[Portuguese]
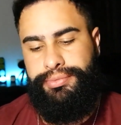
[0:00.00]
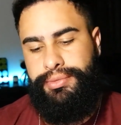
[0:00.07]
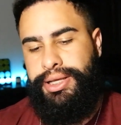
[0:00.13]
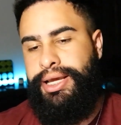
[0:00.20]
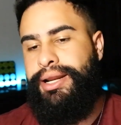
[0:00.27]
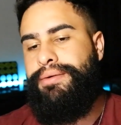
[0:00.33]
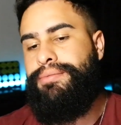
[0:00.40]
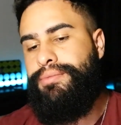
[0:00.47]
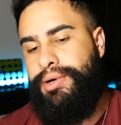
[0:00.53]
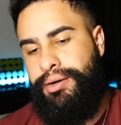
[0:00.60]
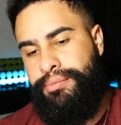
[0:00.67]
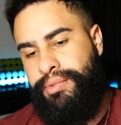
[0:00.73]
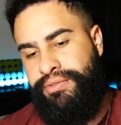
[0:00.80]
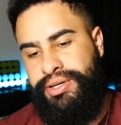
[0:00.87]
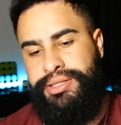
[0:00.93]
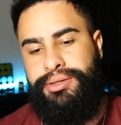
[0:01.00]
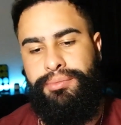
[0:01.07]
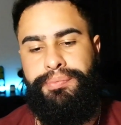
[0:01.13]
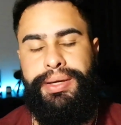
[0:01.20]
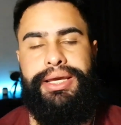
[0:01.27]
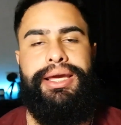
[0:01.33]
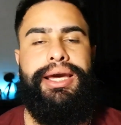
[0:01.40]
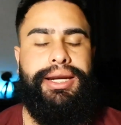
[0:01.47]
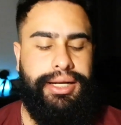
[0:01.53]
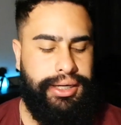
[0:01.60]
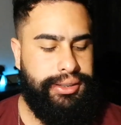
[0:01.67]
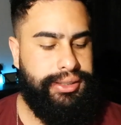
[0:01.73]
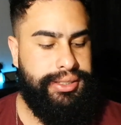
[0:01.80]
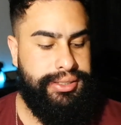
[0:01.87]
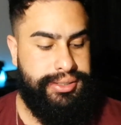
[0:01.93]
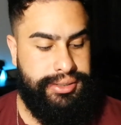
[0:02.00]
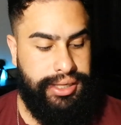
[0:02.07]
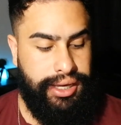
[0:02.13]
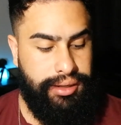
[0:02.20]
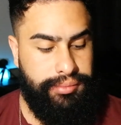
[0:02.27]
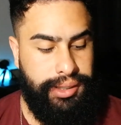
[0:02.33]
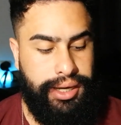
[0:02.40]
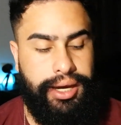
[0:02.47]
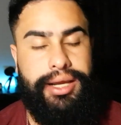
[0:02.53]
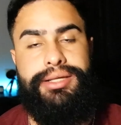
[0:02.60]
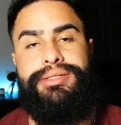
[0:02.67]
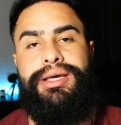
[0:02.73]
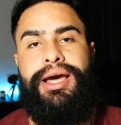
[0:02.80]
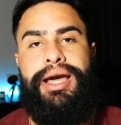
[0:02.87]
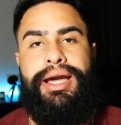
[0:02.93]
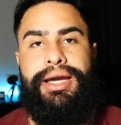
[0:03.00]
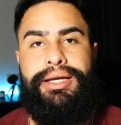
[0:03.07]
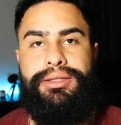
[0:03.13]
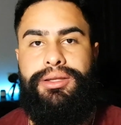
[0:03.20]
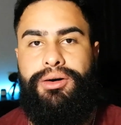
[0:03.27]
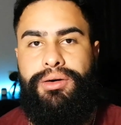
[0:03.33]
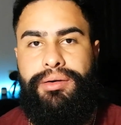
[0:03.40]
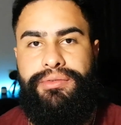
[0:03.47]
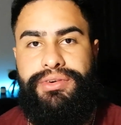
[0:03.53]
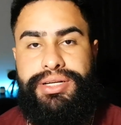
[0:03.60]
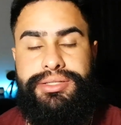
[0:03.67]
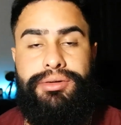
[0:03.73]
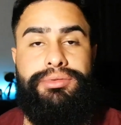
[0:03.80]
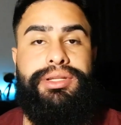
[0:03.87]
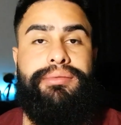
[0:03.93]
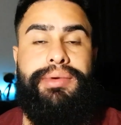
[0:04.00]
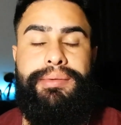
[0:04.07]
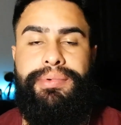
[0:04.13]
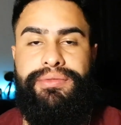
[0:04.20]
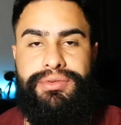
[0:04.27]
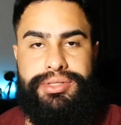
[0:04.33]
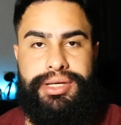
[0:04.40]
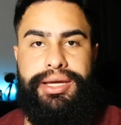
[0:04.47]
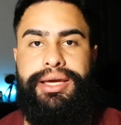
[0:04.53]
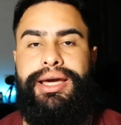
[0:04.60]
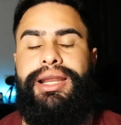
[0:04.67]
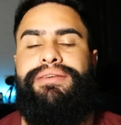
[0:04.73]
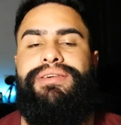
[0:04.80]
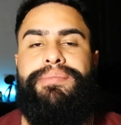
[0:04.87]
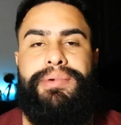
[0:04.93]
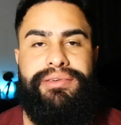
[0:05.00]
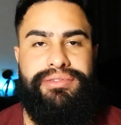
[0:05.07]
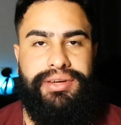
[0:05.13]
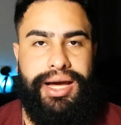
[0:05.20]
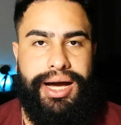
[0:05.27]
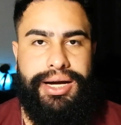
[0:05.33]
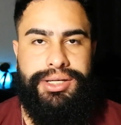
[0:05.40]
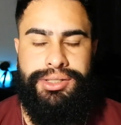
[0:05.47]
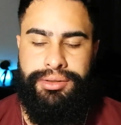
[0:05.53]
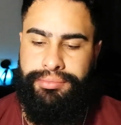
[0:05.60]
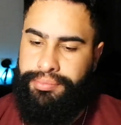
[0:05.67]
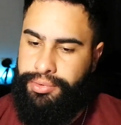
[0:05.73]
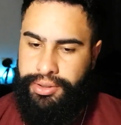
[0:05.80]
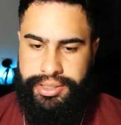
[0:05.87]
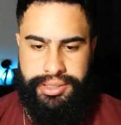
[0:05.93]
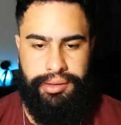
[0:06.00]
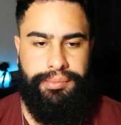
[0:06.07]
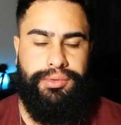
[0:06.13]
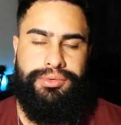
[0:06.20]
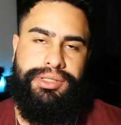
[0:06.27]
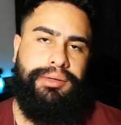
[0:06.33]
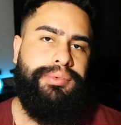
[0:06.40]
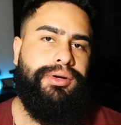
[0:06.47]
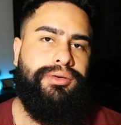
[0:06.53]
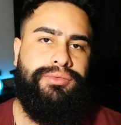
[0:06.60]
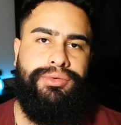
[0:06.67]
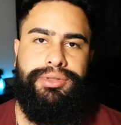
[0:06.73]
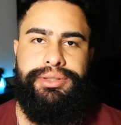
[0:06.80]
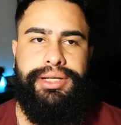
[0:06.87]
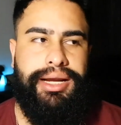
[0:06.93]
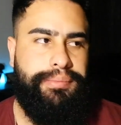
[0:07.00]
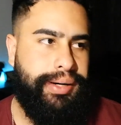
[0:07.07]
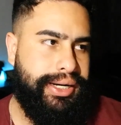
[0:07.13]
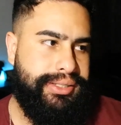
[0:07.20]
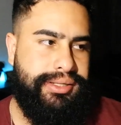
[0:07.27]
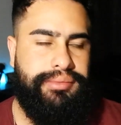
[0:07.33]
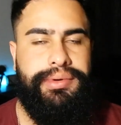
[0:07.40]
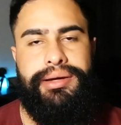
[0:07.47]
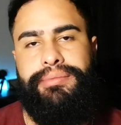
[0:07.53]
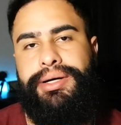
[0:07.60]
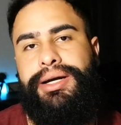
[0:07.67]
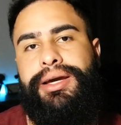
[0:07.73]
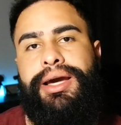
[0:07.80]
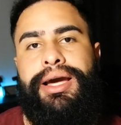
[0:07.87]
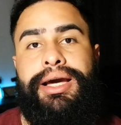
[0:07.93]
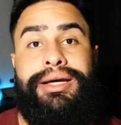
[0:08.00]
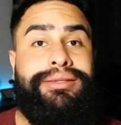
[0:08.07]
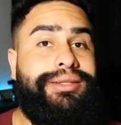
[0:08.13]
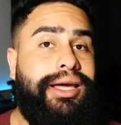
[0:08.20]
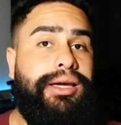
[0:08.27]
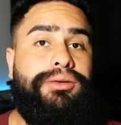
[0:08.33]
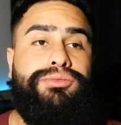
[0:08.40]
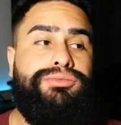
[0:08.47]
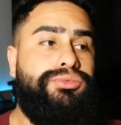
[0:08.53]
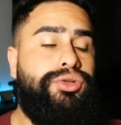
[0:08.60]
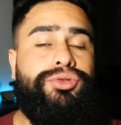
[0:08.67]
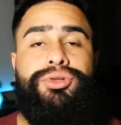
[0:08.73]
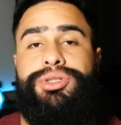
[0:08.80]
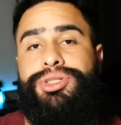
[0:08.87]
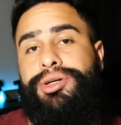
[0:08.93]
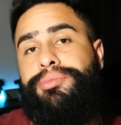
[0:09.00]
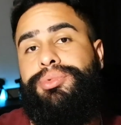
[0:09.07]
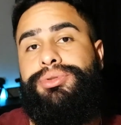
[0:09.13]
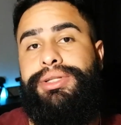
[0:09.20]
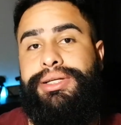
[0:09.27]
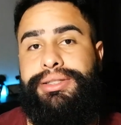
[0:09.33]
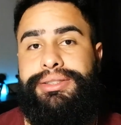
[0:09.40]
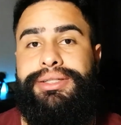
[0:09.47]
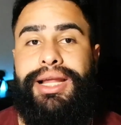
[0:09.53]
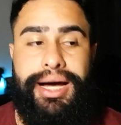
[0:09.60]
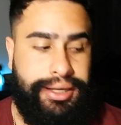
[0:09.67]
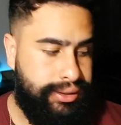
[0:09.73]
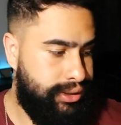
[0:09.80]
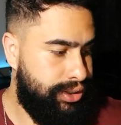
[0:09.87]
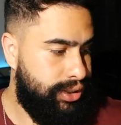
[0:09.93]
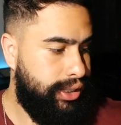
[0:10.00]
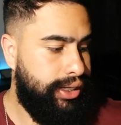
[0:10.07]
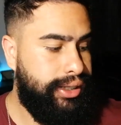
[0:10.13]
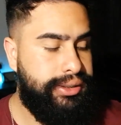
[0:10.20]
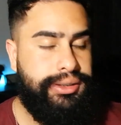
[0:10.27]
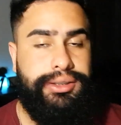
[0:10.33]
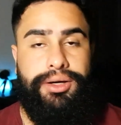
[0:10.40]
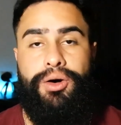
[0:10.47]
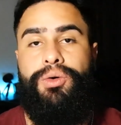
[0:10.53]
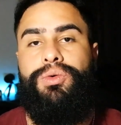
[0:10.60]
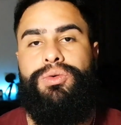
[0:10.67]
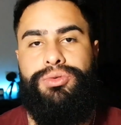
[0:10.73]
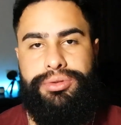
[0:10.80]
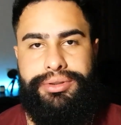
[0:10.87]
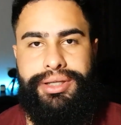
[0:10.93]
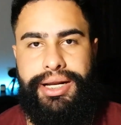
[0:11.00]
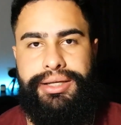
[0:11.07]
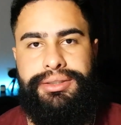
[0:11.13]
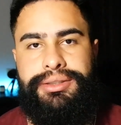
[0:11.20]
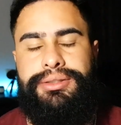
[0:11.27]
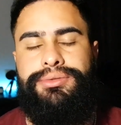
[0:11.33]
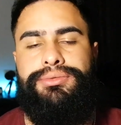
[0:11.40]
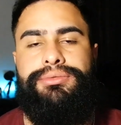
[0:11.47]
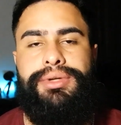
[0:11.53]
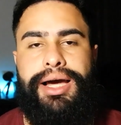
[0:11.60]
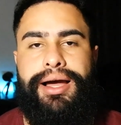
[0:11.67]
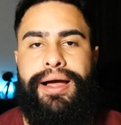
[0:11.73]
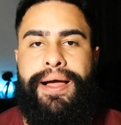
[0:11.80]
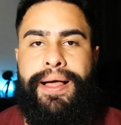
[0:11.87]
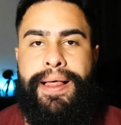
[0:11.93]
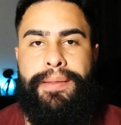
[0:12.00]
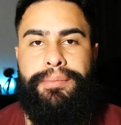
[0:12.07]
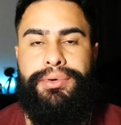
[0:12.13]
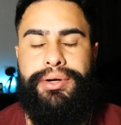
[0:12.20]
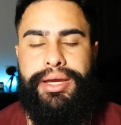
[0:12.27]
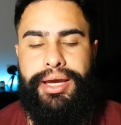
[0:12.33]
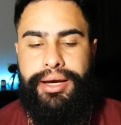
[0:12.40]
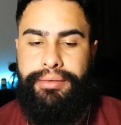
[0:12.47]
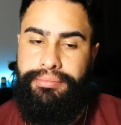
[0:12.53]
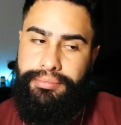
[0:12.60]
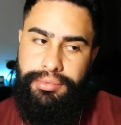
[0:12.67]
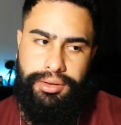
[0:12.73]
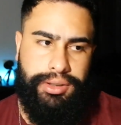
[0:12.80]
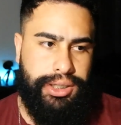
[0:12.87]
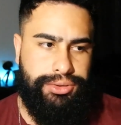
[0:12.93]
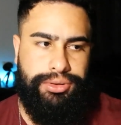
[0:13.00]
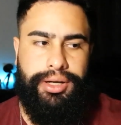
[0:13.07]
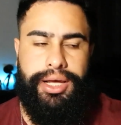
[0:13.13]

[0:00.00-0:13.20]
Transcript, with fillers: Ele é uma, uma versão pequena, ele tem 100 ml, então é uma versão também para você que quer levar para viagem. Por exemplo, sempre que eu vou, sei lá, para casa da minha mãe, tem um ou dois shampoos deles lá, seja esse ou o 3 em 1 lá, porque eu deixo